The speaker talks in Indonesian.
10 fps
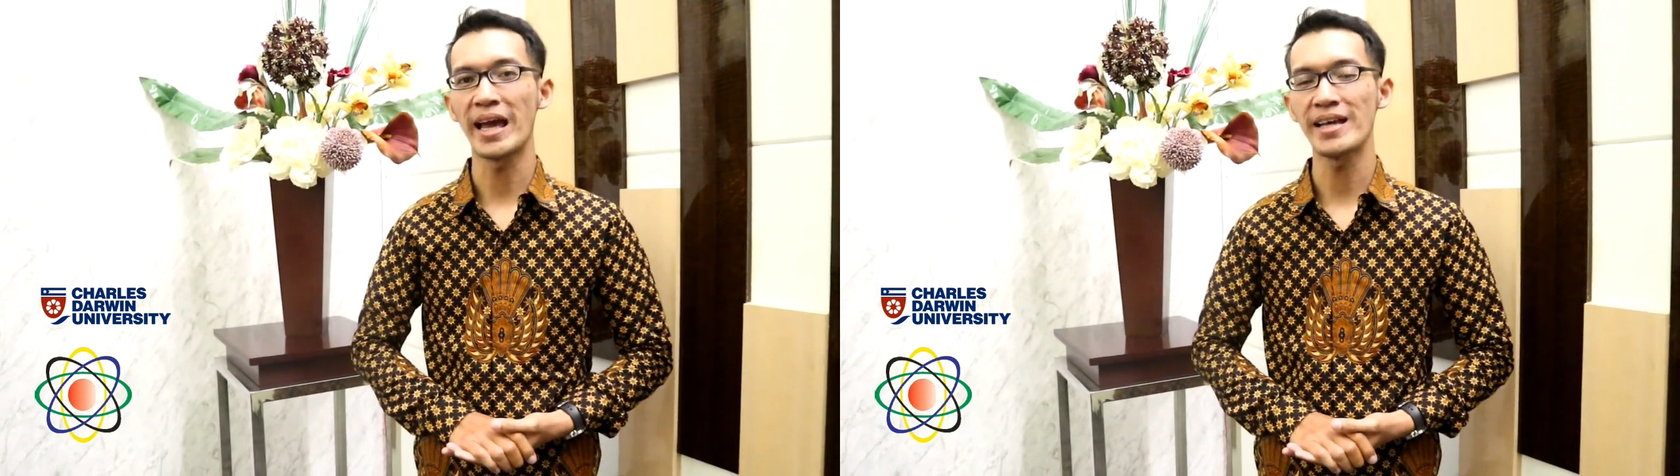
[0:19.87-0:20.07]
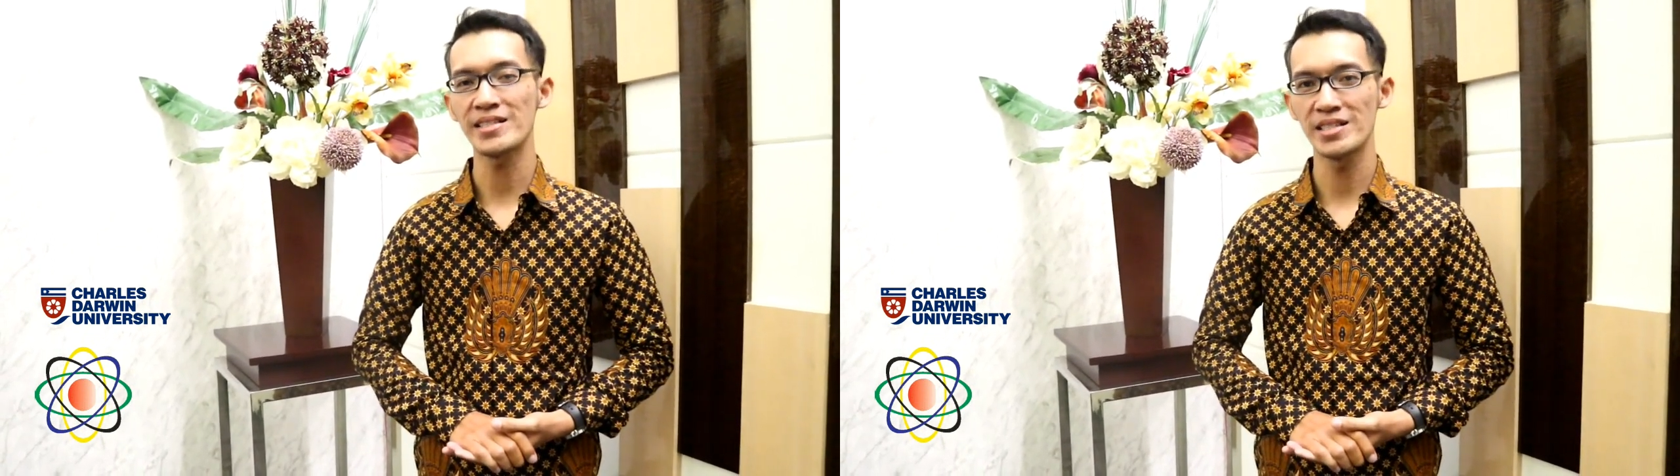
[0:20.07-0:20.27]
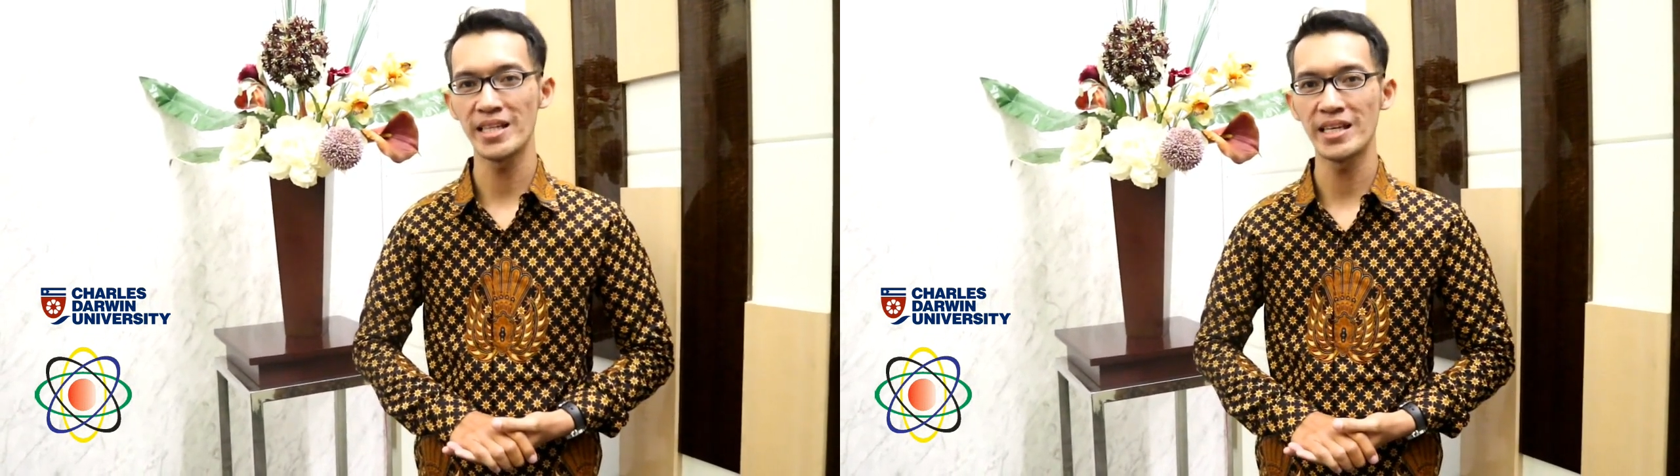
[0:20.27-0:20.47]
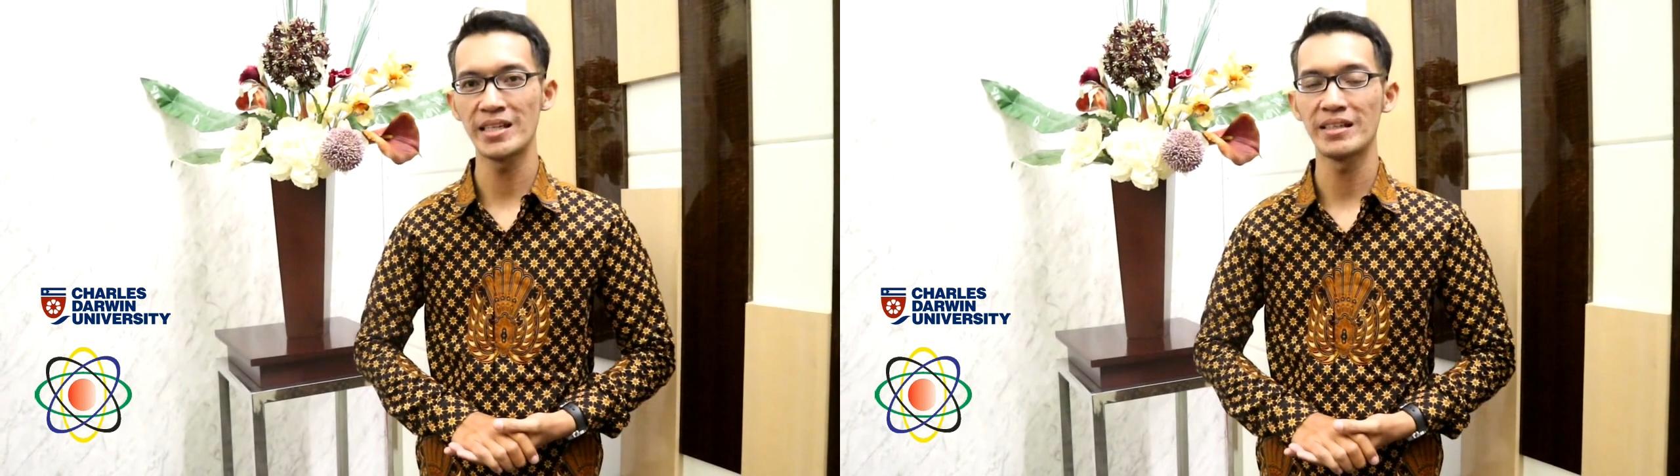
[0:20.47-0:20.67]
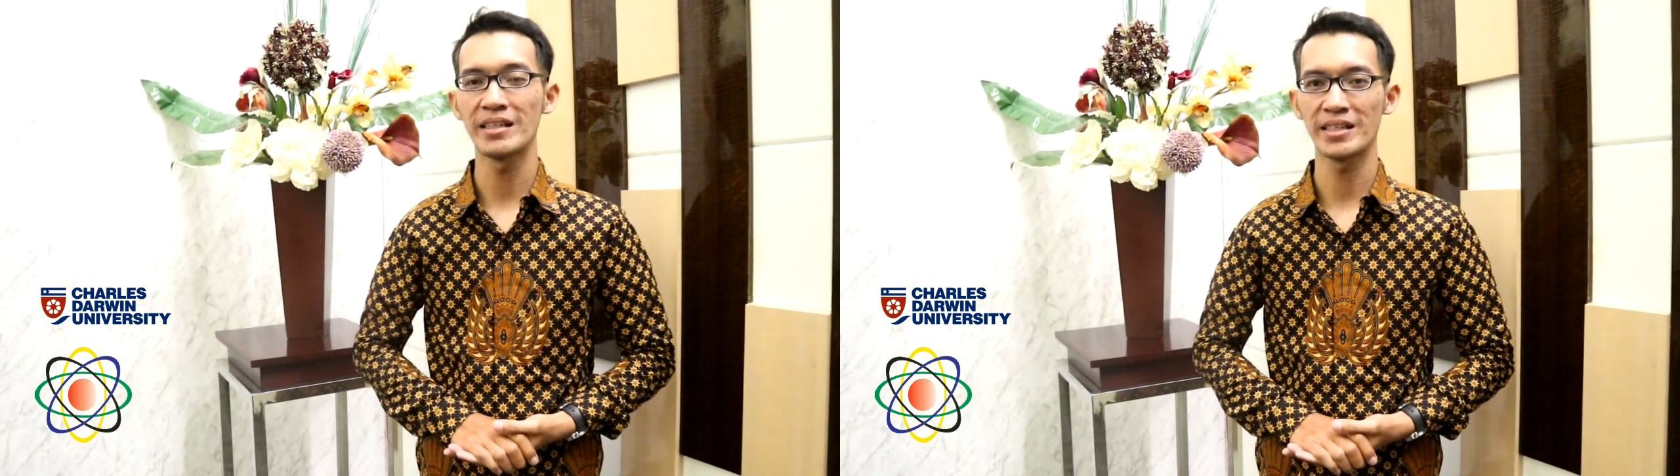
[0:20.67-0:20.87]
SD
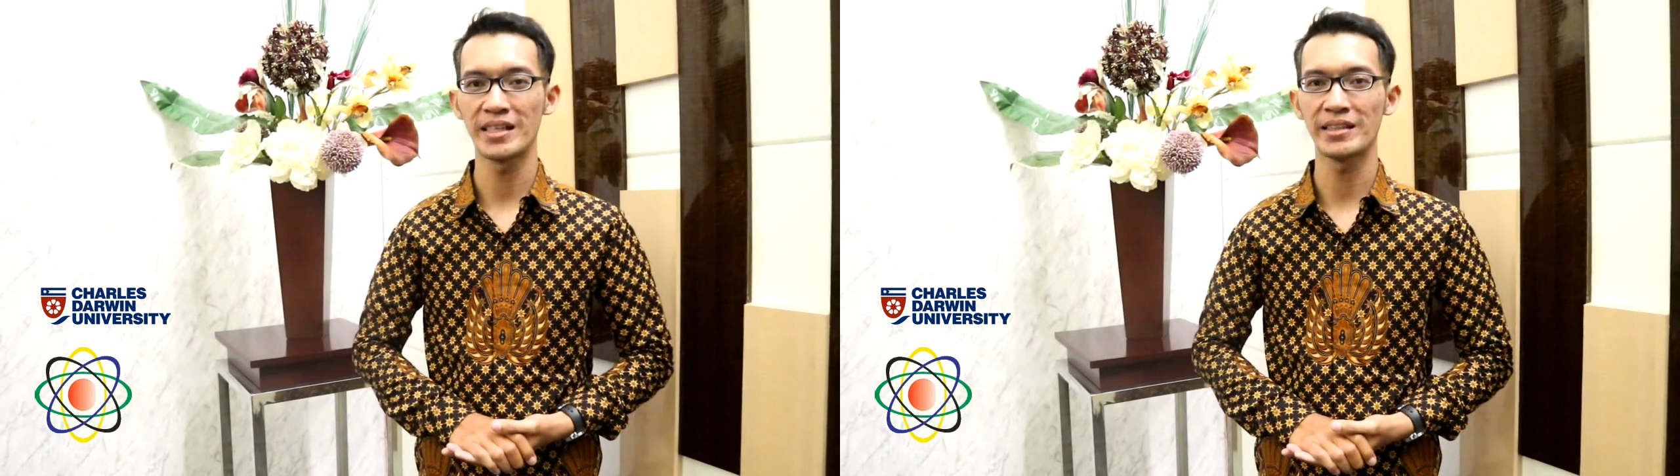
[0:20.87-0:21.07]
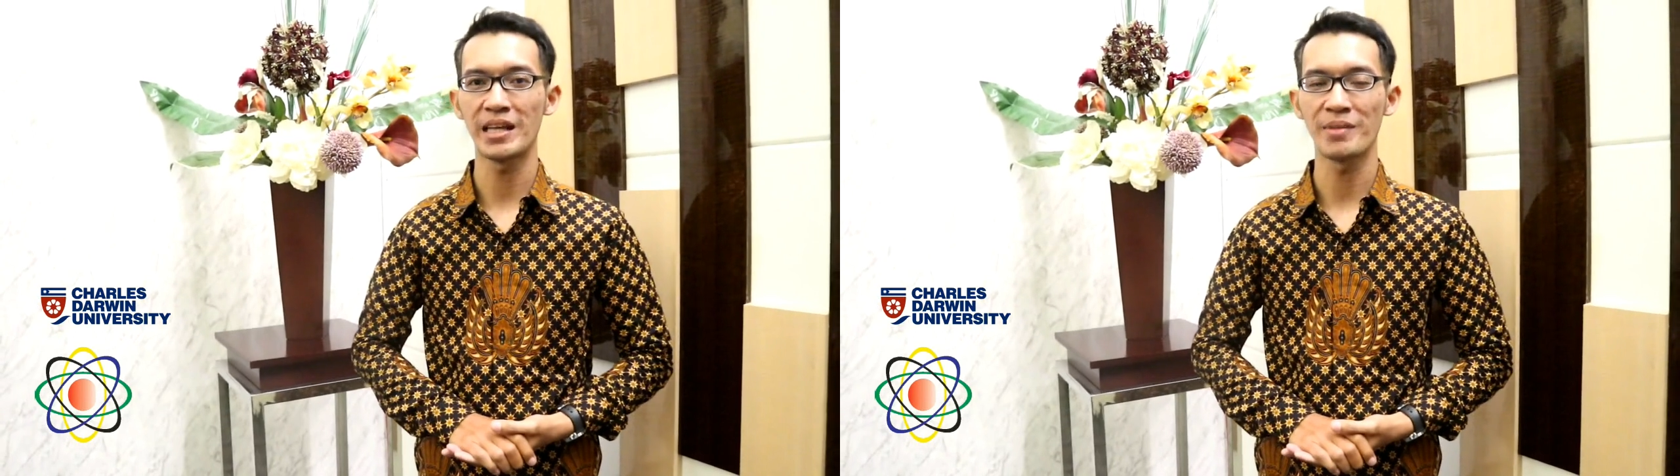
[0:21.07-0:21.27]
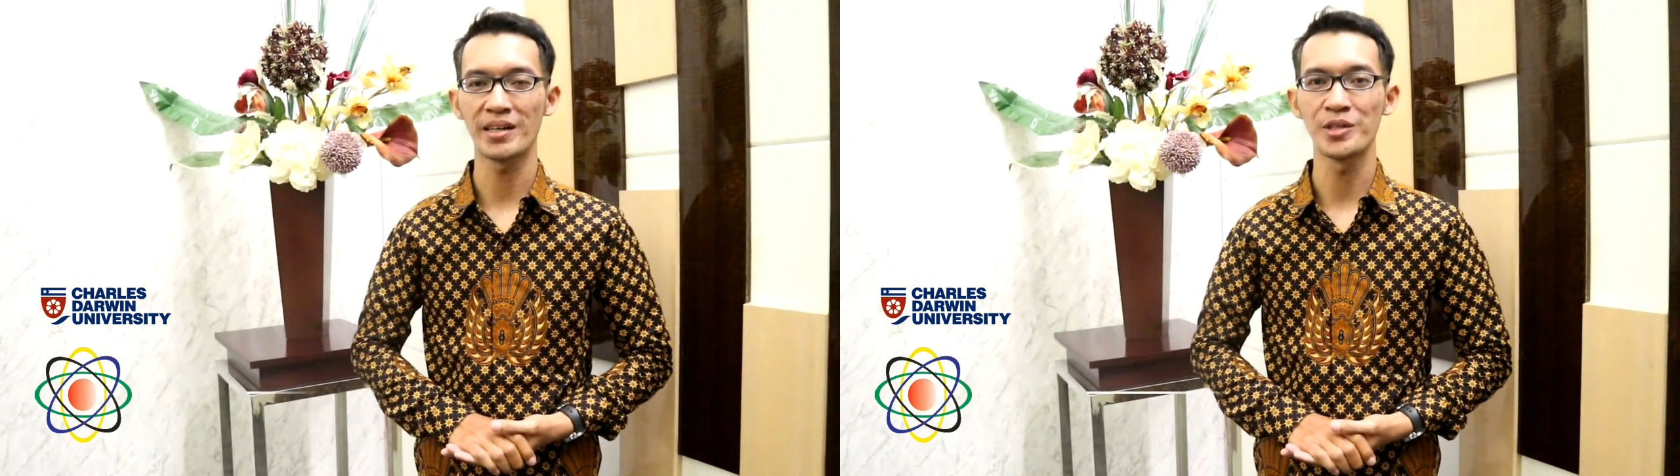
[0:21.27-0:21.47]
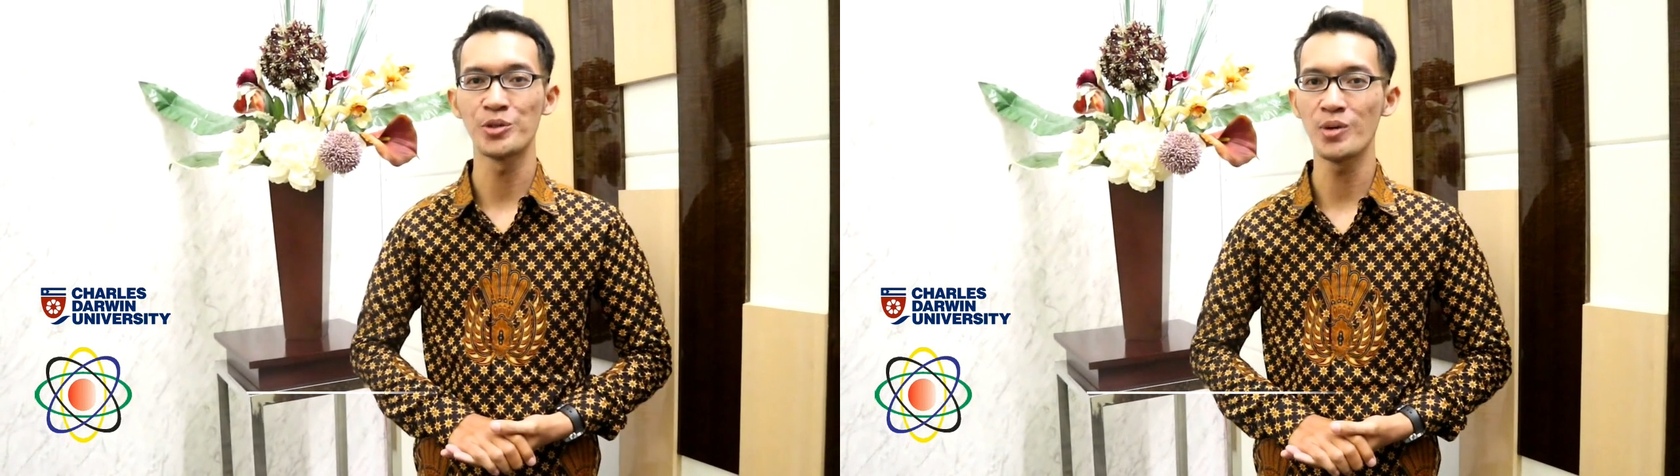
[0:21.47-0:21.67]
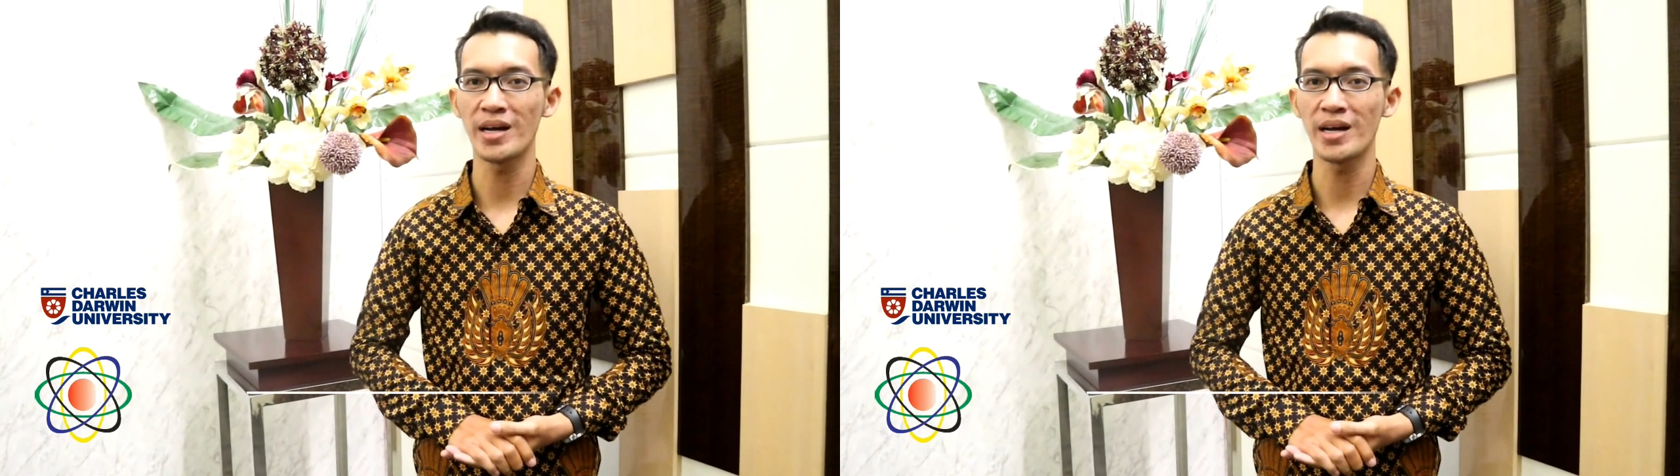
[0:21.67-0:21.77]
Negeri Tamanan 2